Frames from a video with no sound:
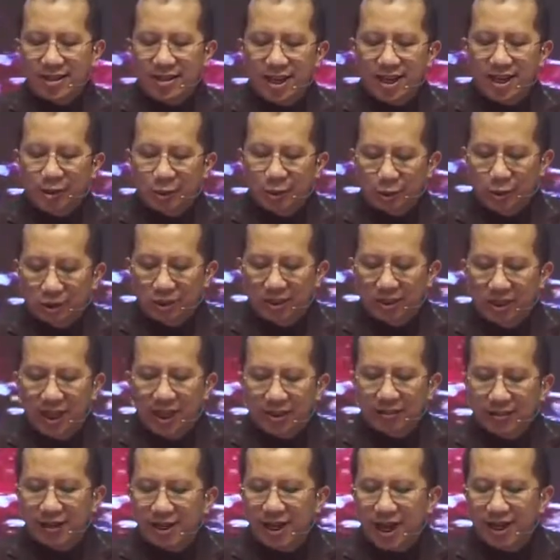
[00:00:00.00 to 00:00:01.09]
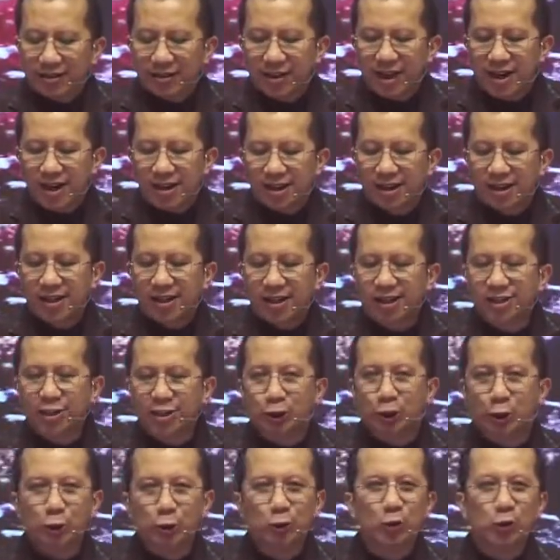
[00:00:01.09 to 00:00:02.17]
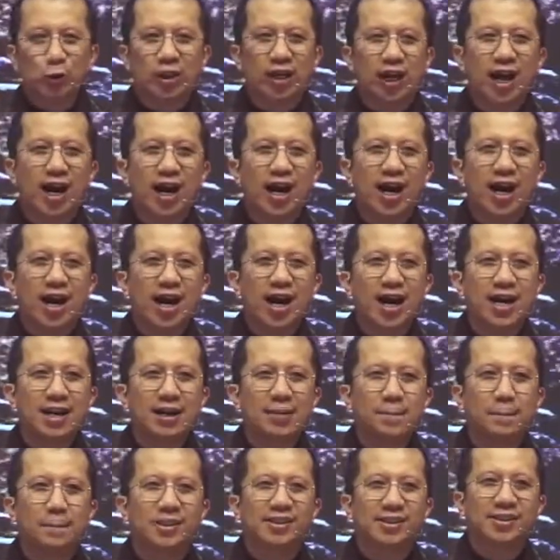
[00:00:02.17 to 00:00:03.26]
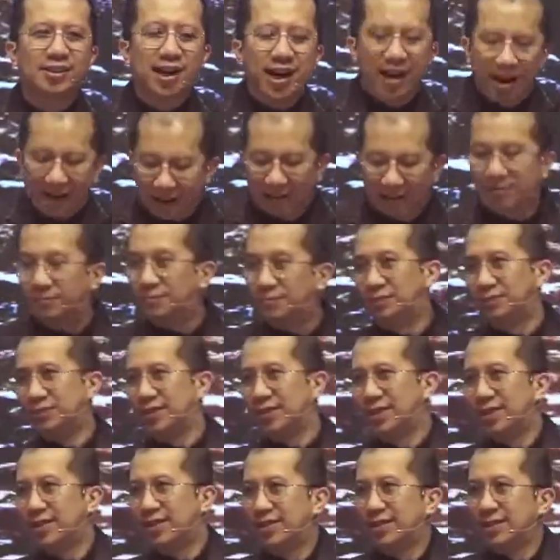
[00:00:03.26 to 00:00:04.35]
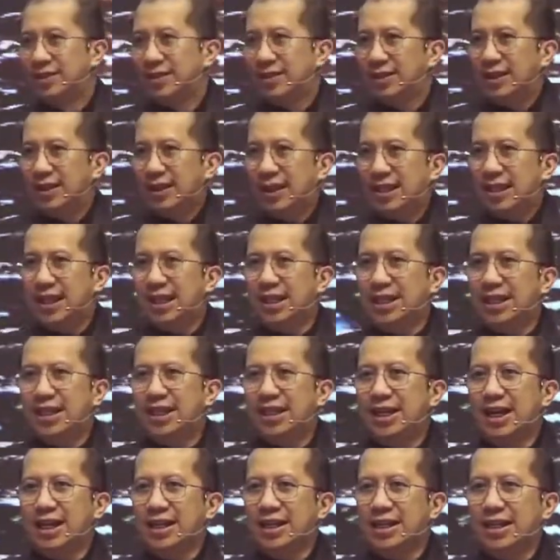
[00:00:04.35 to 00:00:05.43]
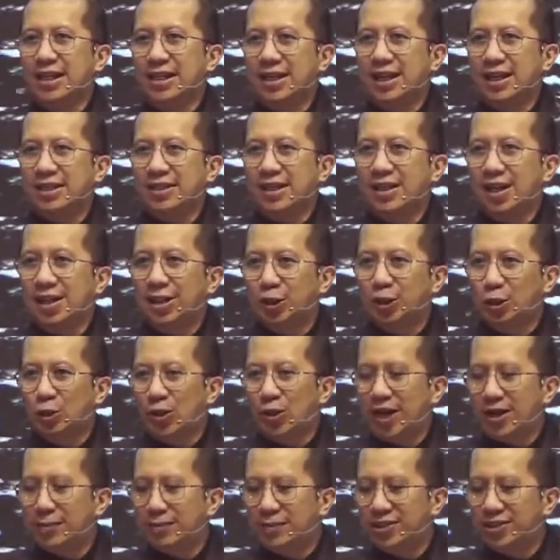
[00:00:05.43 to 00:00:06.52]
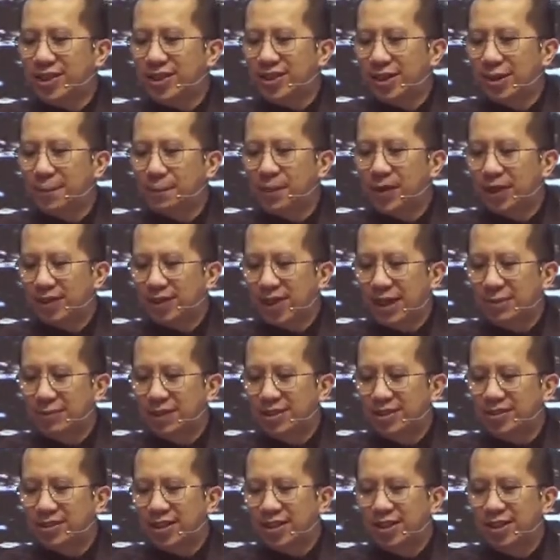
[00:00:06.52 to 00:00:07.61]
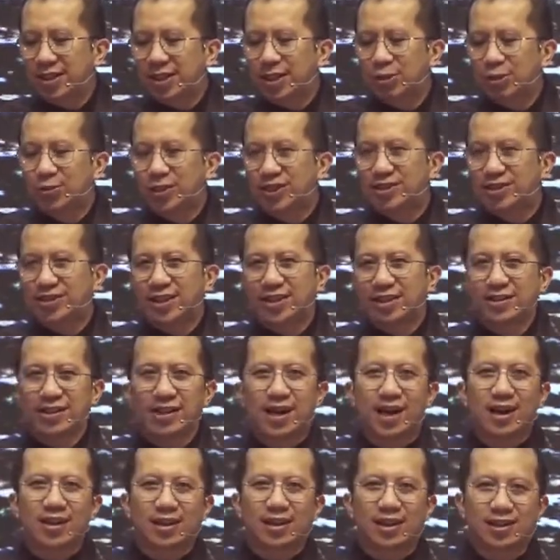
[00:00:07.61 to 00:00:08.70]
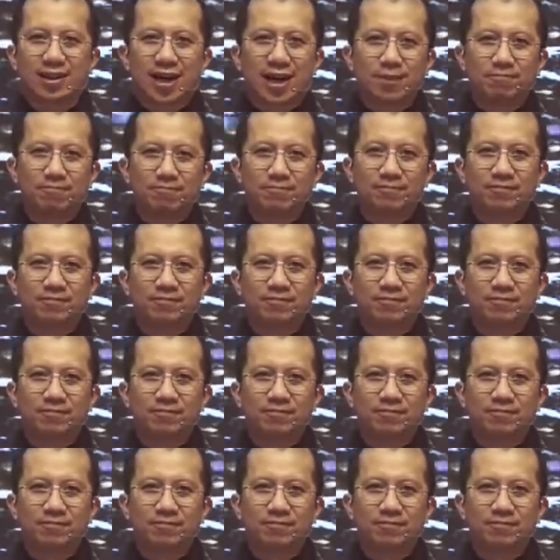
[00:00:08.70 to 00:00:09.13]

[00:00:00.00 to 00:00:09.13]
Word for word: Yesus dengan kata kesukaan besar. Dan ini adalah kata kesukaan besar yang pertama sekali dituliskan di Alkitab